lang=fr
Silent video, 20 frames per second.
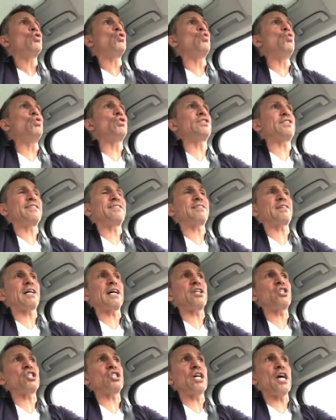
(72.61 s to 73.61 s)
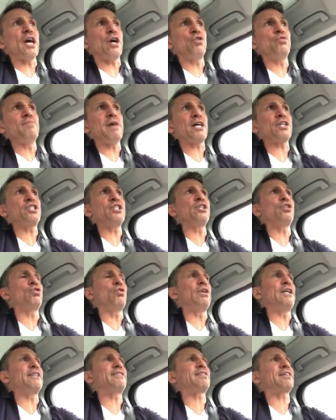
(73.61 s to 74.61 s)
coûte très cher, le margin
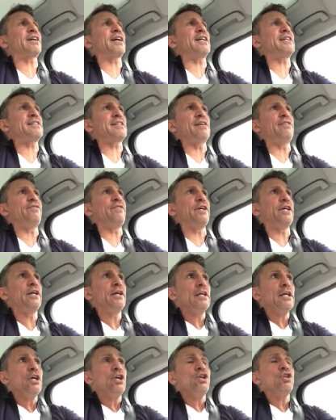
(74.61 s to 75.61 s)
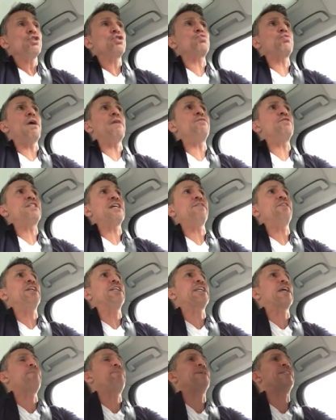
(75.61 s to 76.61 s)
call est très élevé. Soit vous avez
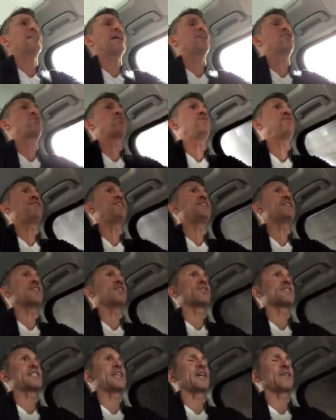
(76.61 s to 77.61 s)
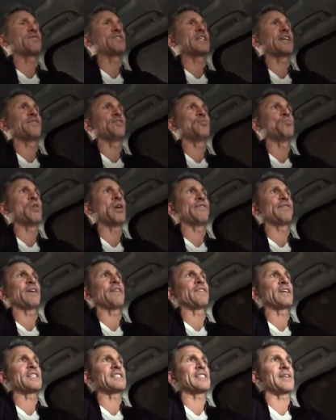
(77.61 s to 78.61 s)
le capital suffisant, c'est-à-dire que vous avez au moins
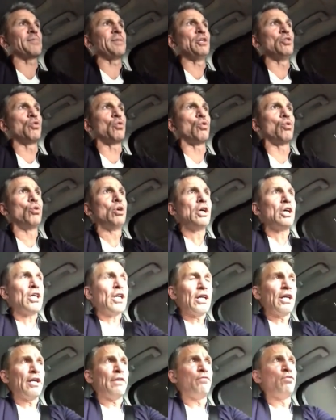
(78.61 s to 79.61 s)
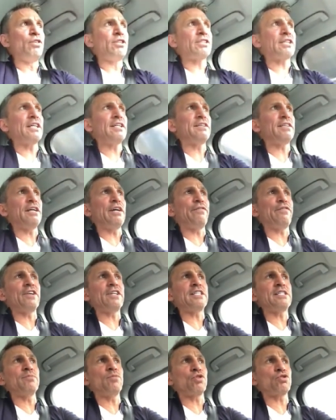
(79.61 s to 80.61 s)
20-25 000 euros et vous le traitez
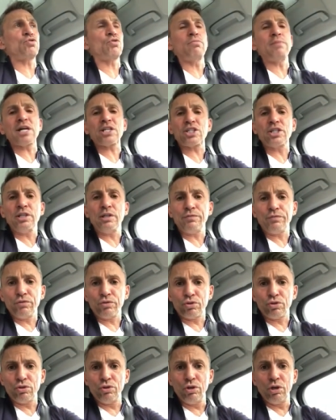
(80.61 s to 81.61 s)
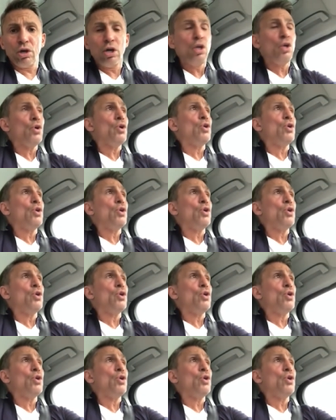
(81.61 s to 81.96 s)
effectivement sur le marché des futurs,